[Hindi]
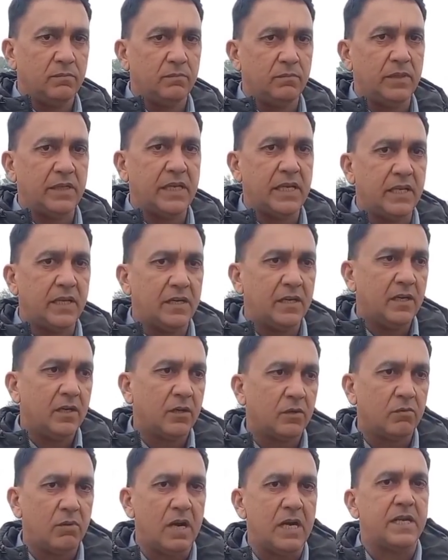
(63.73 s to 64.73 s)
हाँ जी हाँ जी
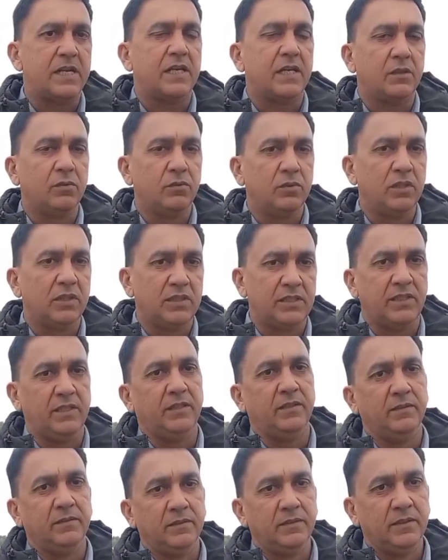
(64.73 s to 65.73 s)
क्वालिटी का दूध देते
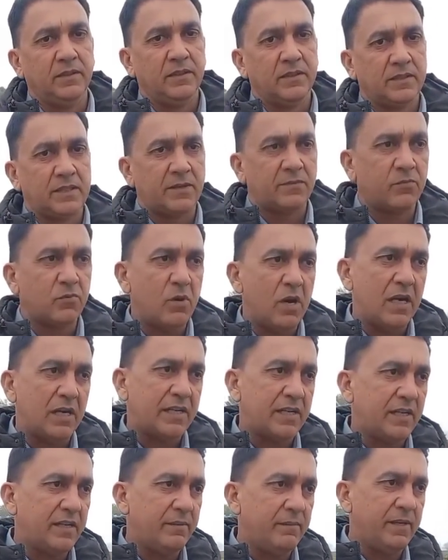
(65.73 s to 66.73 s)
हैं अच्छा। सिर्फ
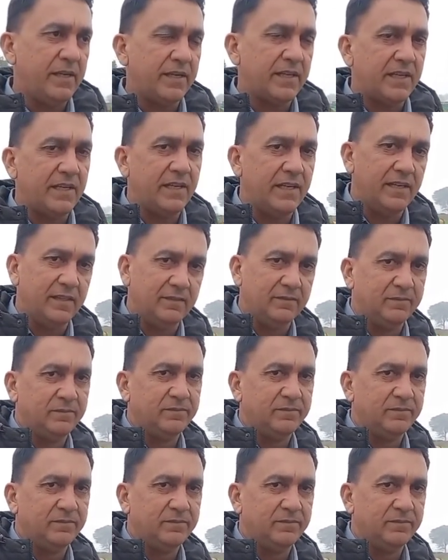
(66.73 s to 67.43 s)
क्वालिटी ही मेंटेन है